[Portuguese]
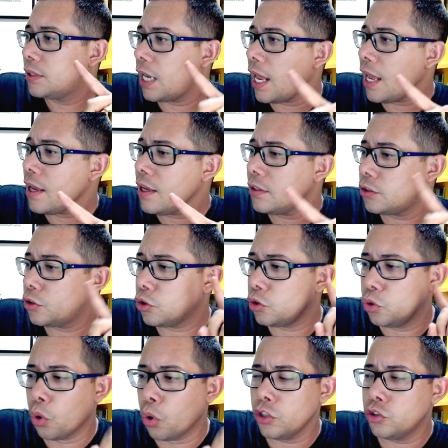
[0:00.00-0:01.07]
3,
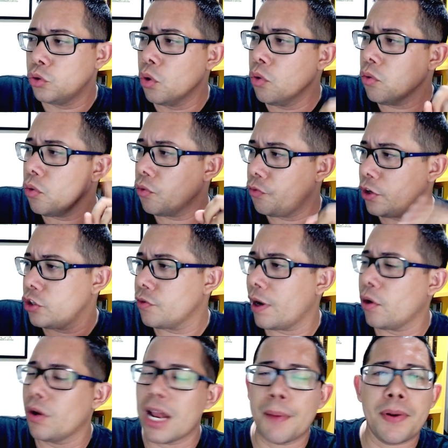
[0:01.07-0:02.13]
2, 1. O vídeo vai
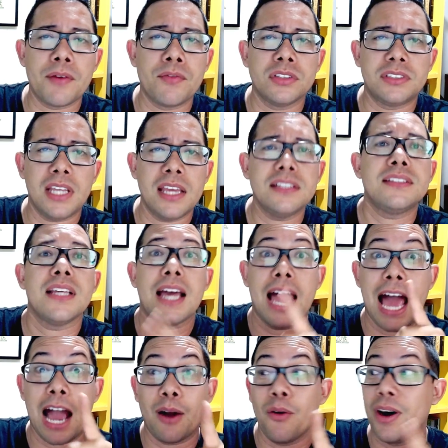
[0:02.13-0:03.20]
rolar para vocês
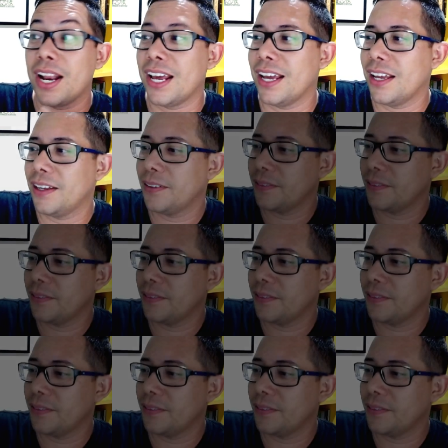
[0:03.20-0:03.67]
agora.